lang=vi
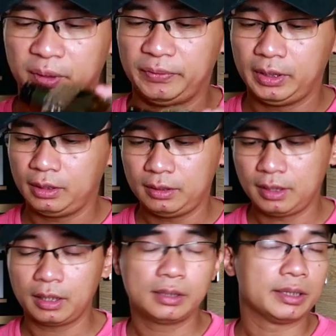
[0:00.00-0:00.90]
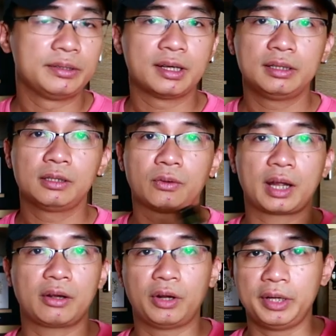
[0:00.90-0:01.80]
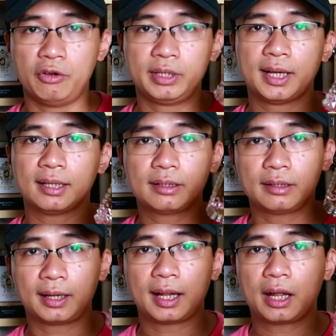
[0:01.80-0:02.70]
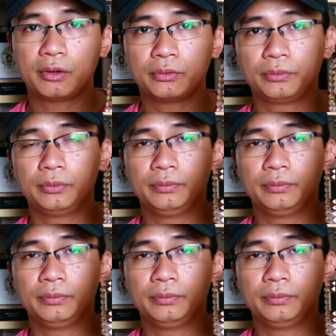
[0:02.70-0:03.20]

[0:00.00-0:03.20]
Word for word: bởi vì những cái dân chơi nước hoa họ đều đánh giá rất là cao